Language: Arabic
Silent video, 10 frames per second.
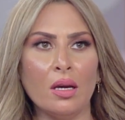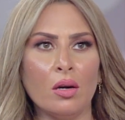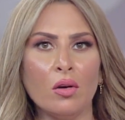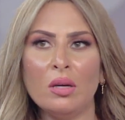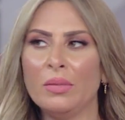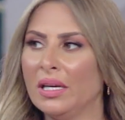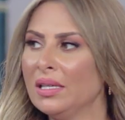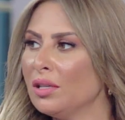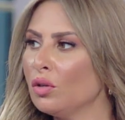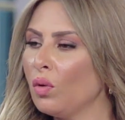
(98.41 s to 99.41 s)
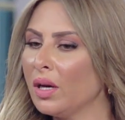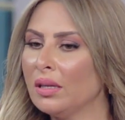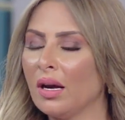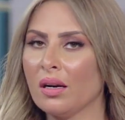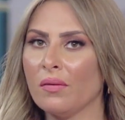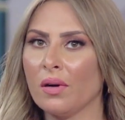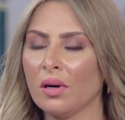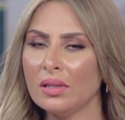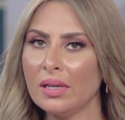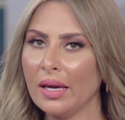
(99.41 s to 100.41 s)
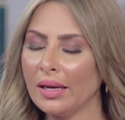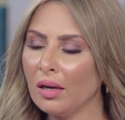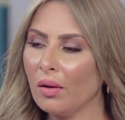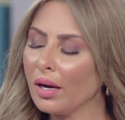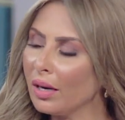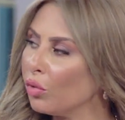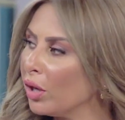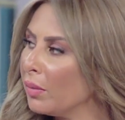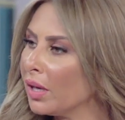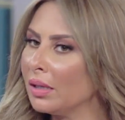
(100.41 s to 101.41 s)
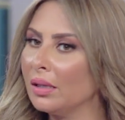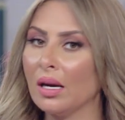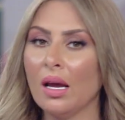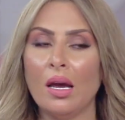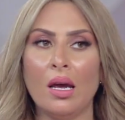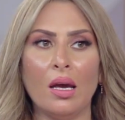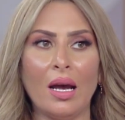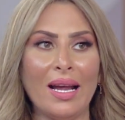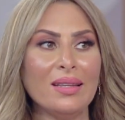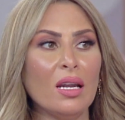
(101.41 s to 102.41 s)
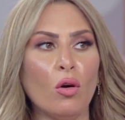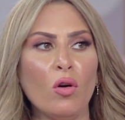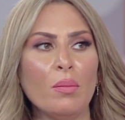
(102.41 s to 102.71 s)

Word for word: الراجل بيحس ان هو ايه ده انا فقدت حاجه وحاجه مهمه جدا حتى لو هو